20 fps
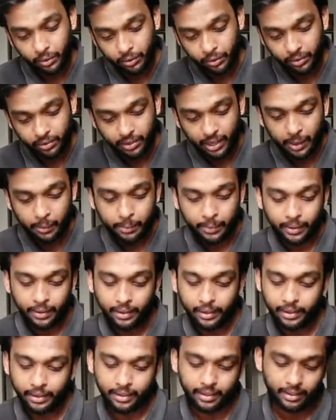दोस्तों साइड पे
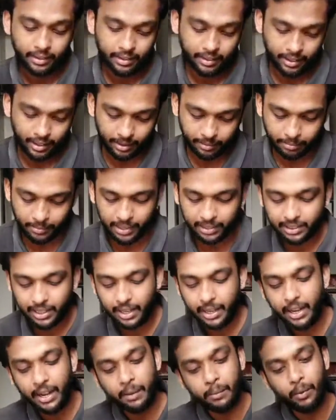एक मिल
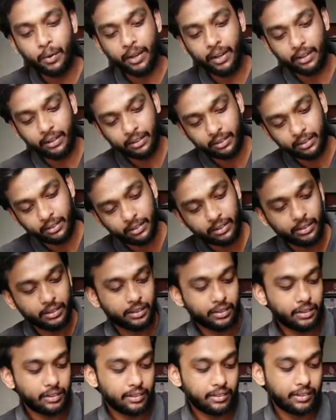जाएगा आपको एक
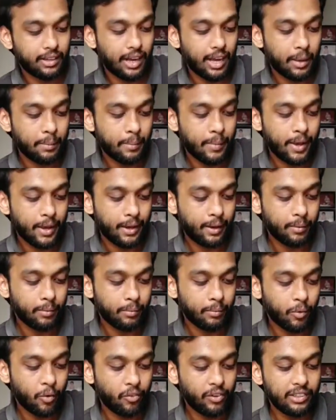स्काई बैग
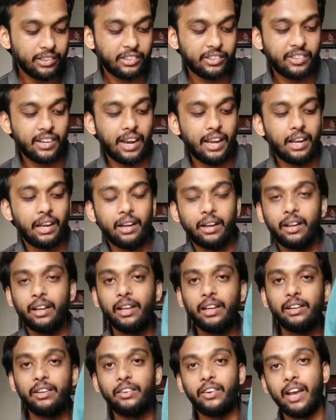मूविंग स्टाइल
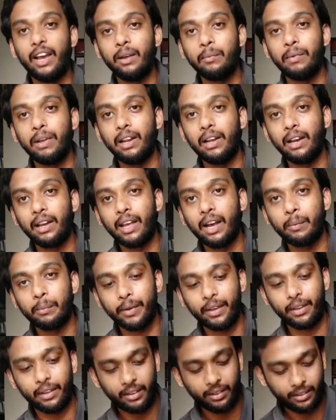एक टैग मिलेगा यहाँ
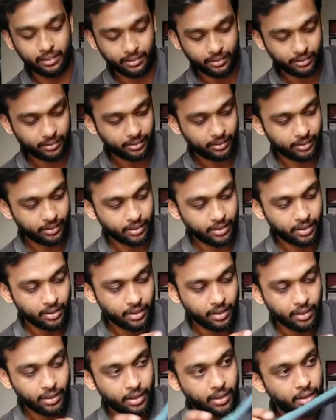पे
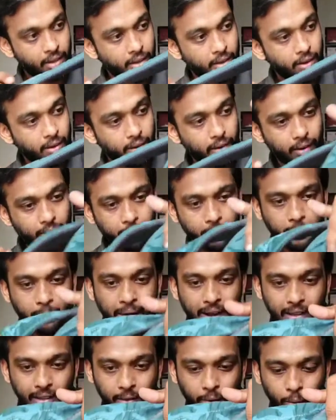और अगर मैं
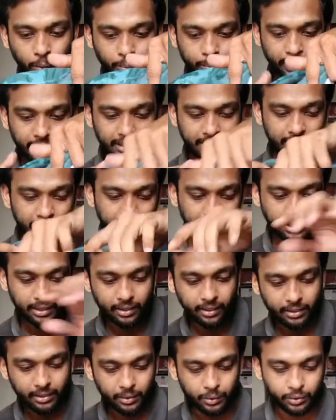बात करूँ पीछे
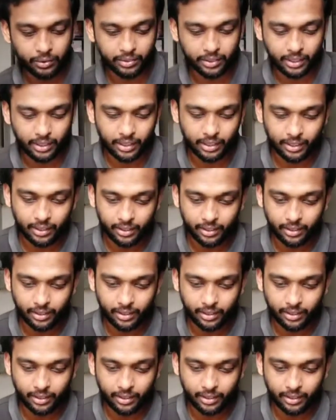उसके